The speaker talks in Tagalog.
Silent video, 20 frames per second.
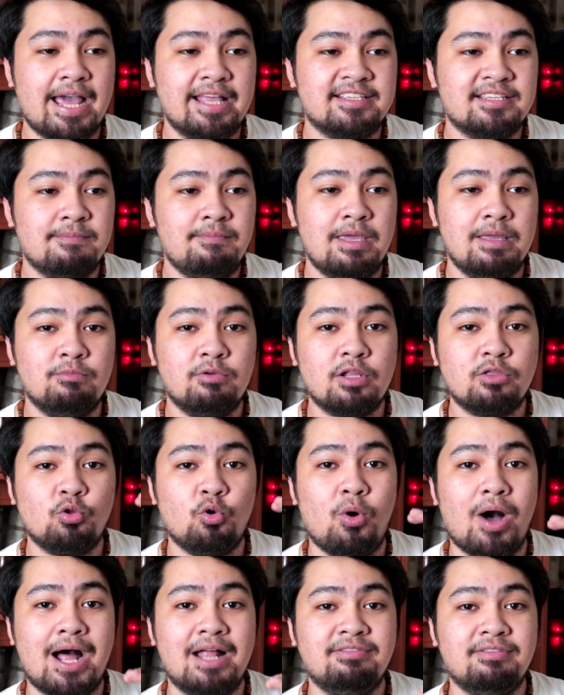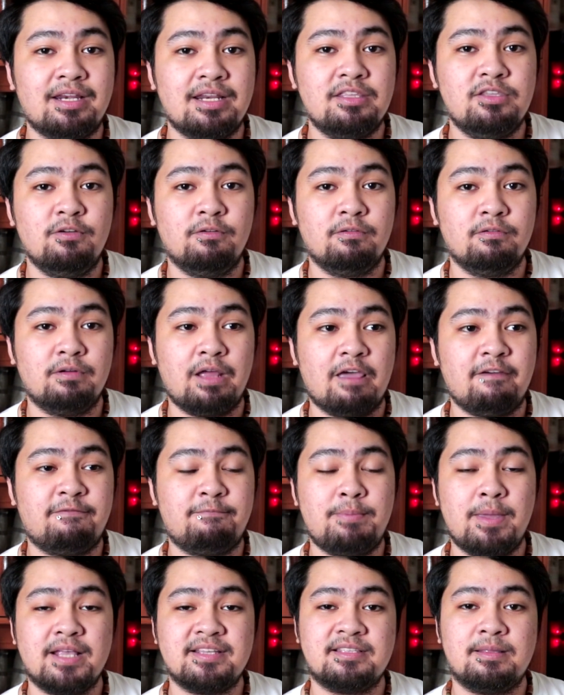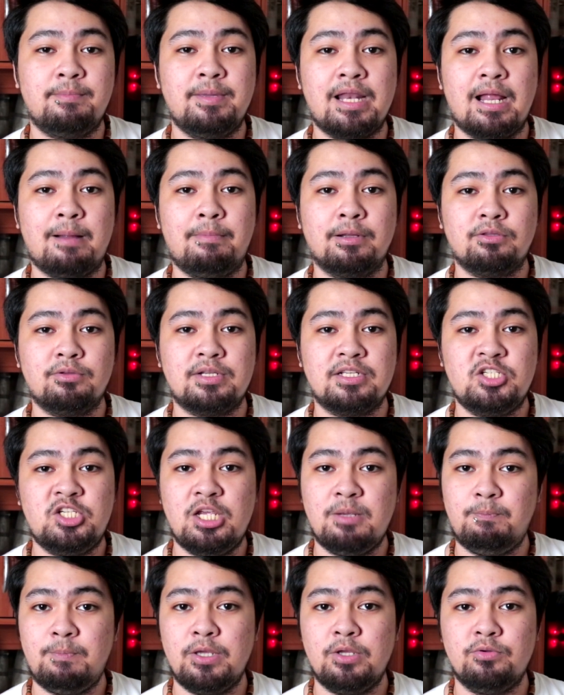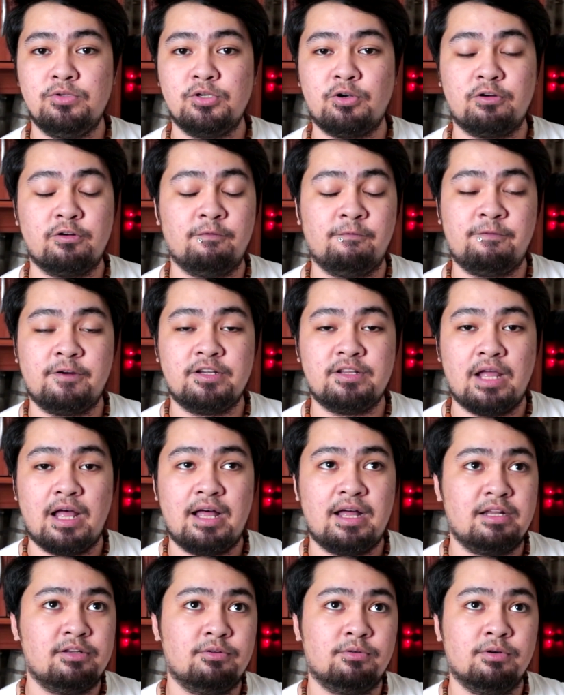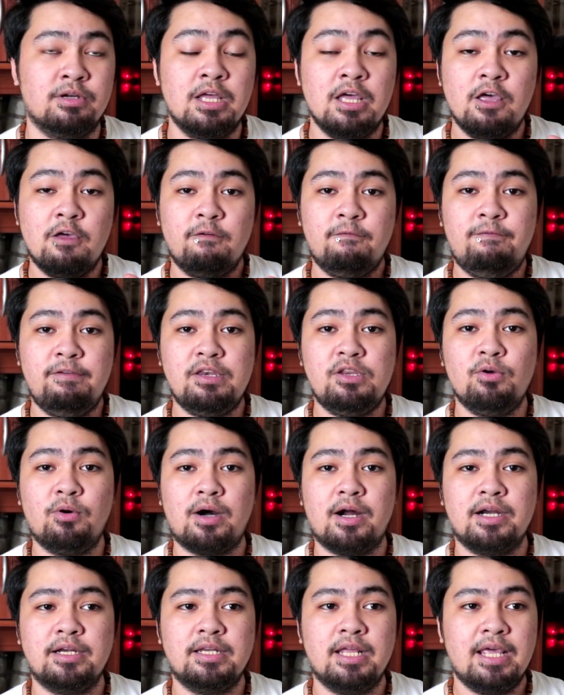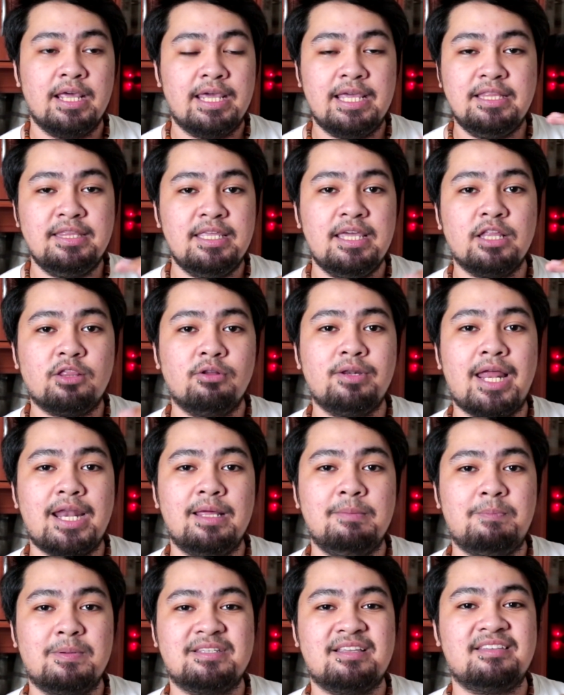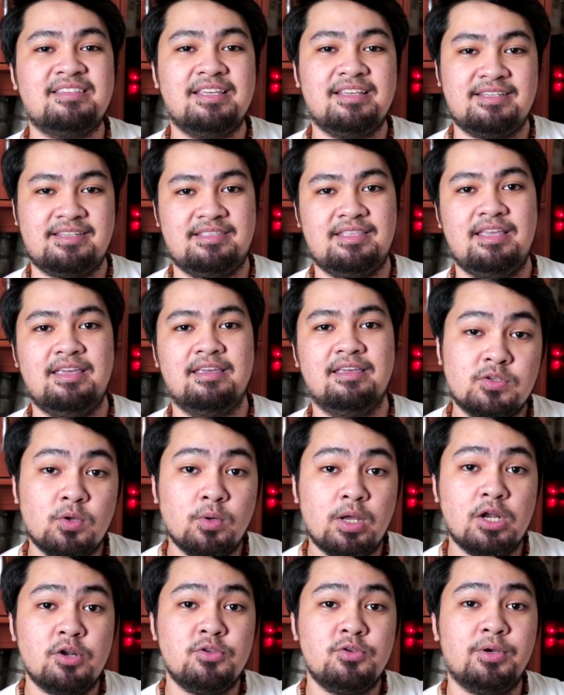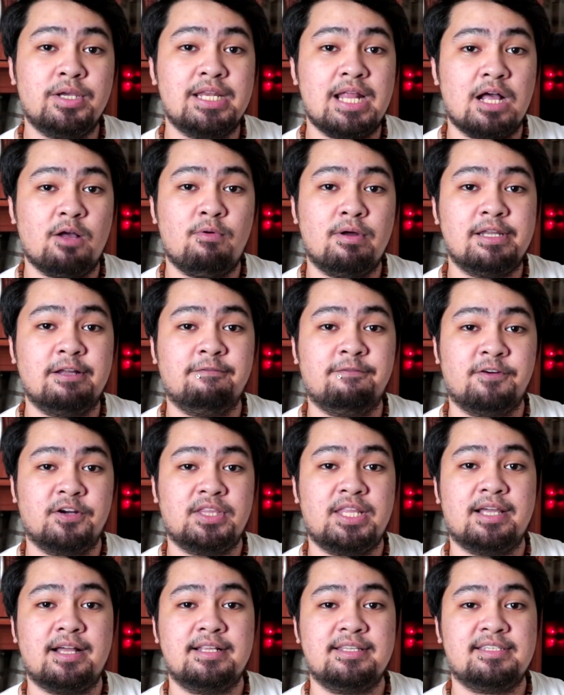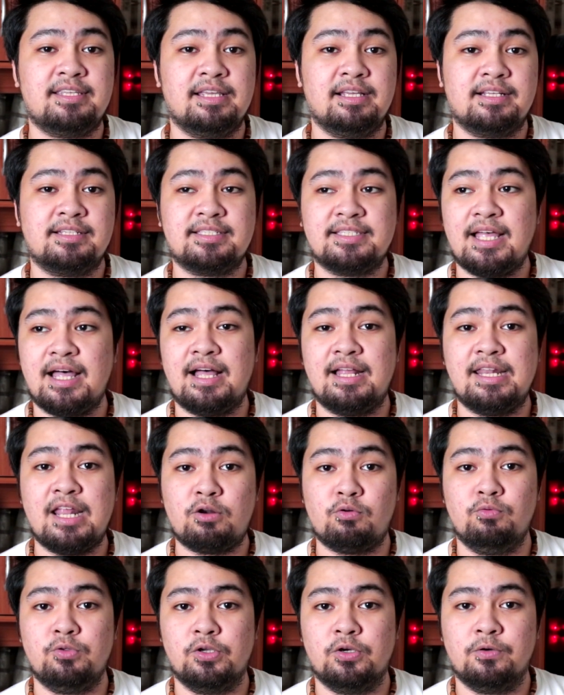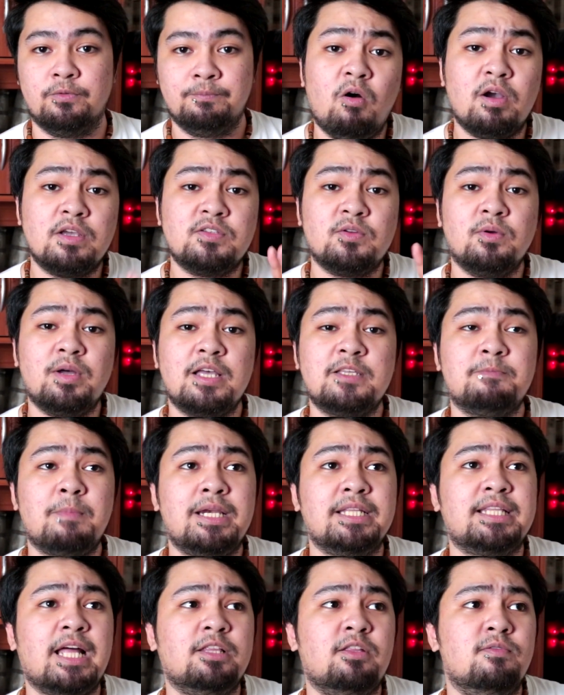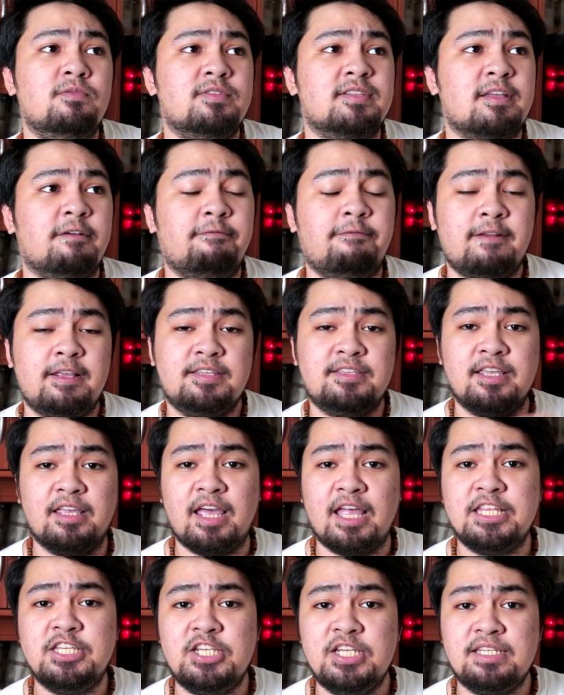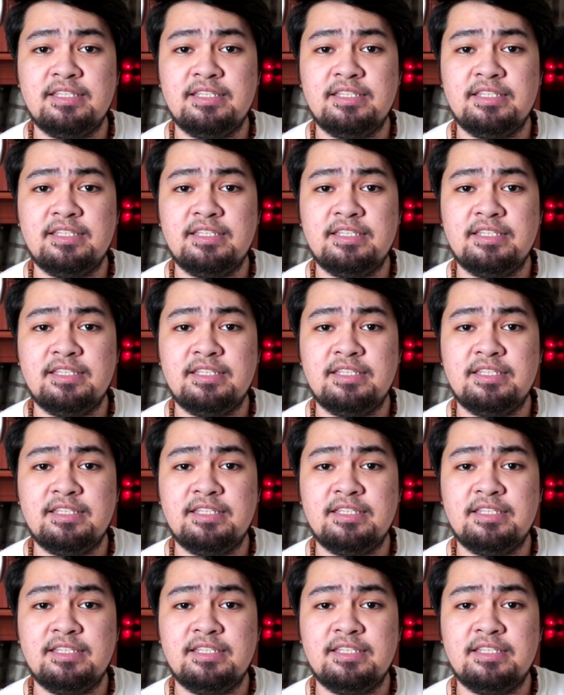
kahit sabihin mo na 200 yung FPS na binabato ng GPU nyo or ng ver- uh, nung video card, hindi ito lalagpas sa 60. So, ganun yung ginagawa ng vertical sync sa laro nyo. Okay, so guys, balik tayo dun sa FreeSync and